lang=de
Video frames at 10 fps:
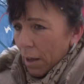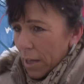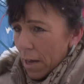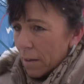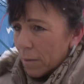
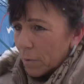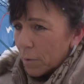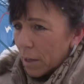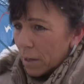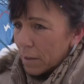Ja,
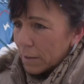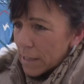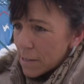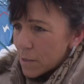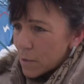äh,
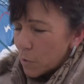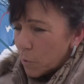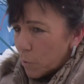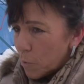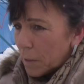jetzt
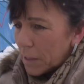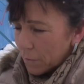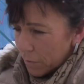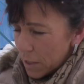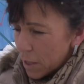über
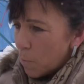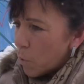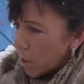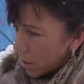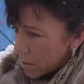den
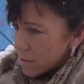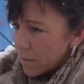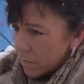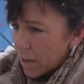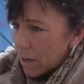Wintermonaten
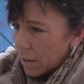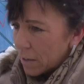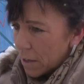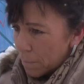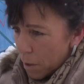sind wir
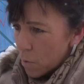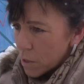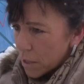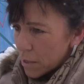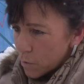in der
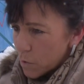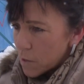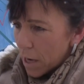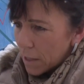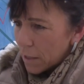Pause jetzt
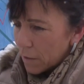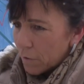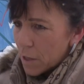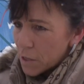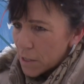zurzeit hier in
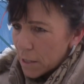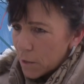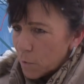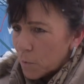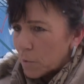Flash
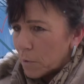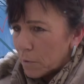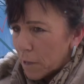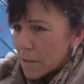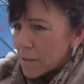City
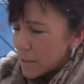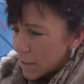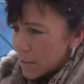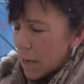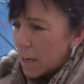und das
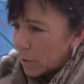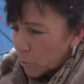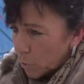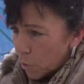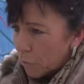ist halt
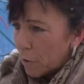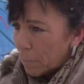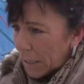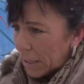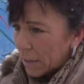nur noch
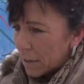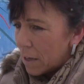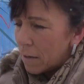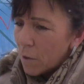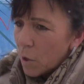Familie
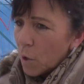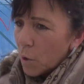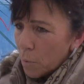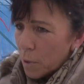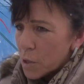da.
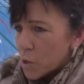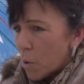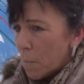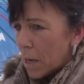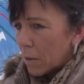Über den
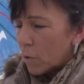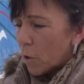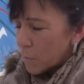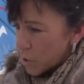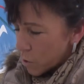Sommer
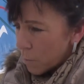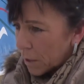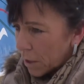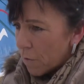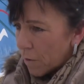kommt es
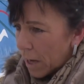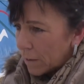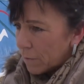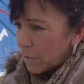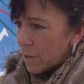immer drauf
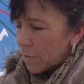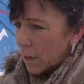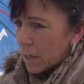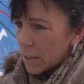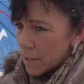an, wie
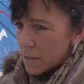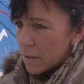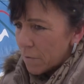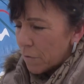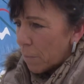viele
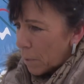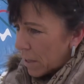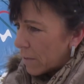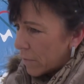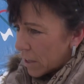
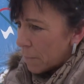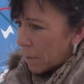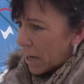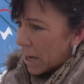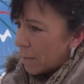Artistenfamilien wir
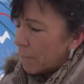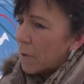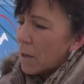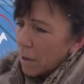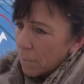dabei
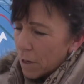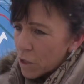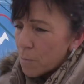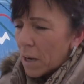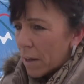haben.
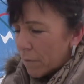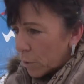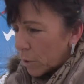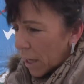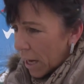Manchmal haben
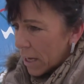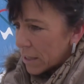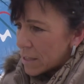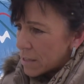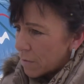wir nur drei
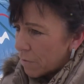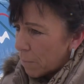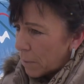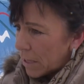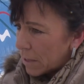
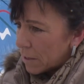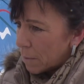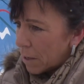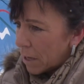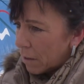Artistenfamilien
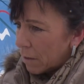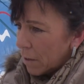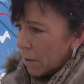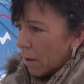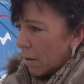dabei,
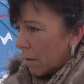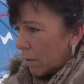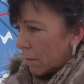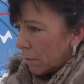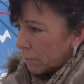
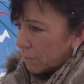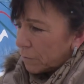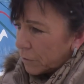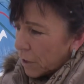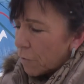äh,
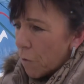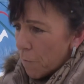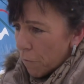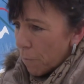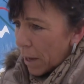vier,
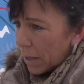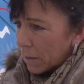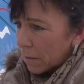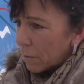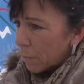fünf
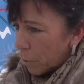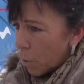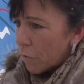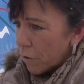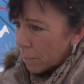Mann
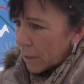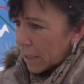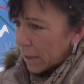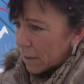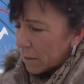pro
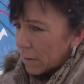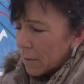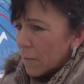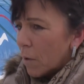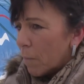Familie.
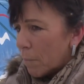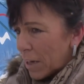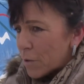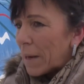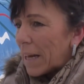
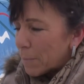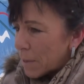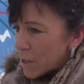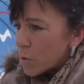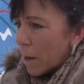Manchmal hat
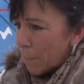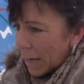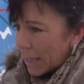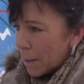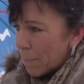man sogar
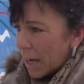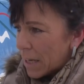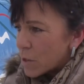mehr dabei.